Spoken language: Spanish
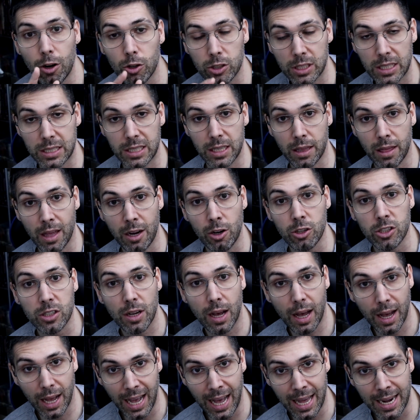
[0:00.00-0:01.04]
que los
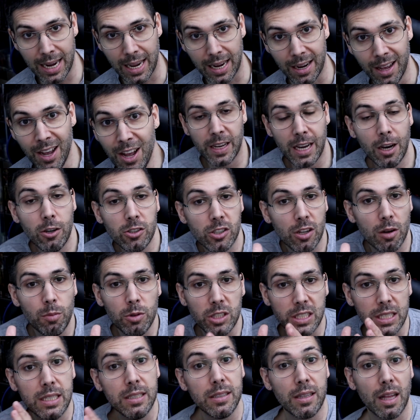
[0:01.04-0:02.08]
hechiceros ganen. Fijaos
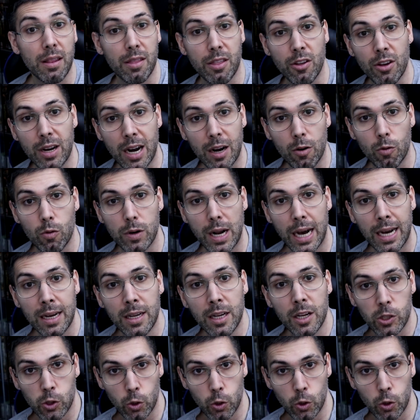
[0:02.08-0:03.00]
cómo sin intención alguna,